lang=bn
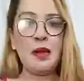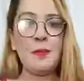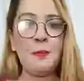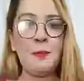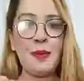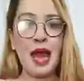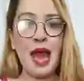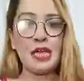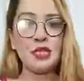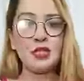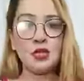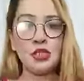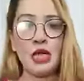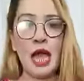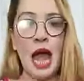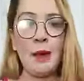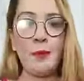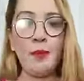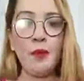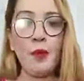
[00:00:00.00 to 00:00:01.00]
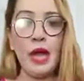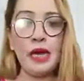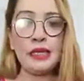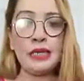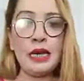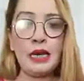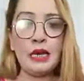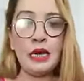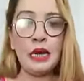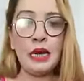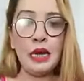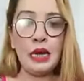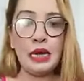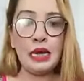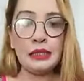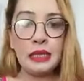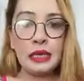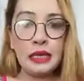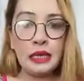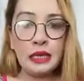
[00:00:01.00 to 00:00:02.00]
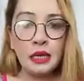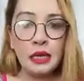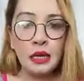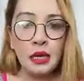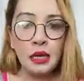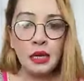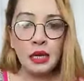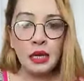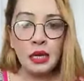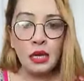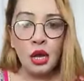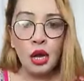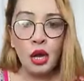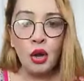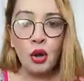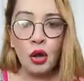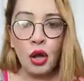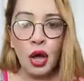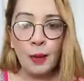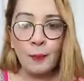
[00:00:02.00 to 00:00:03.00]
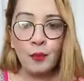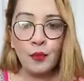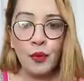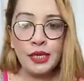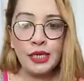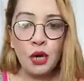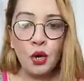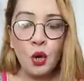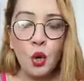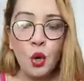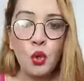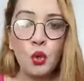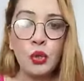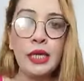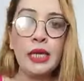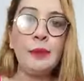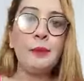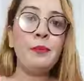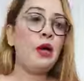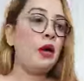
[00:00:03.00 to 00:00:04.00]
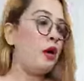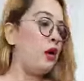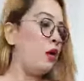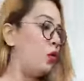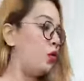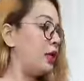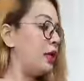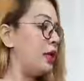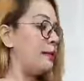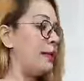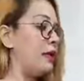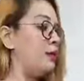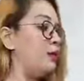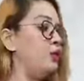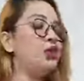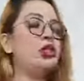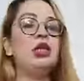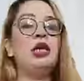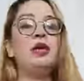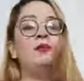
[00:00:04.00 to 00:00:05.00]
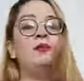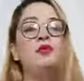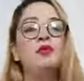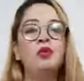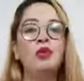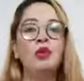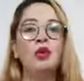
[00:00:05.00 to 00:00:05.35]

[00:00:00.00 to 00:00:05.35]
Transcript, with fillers: না প্লাস হচ্ছে আপু এটার এটার আপু এটা লোগো কি লোগো কি মানে বুঝি নাই আপু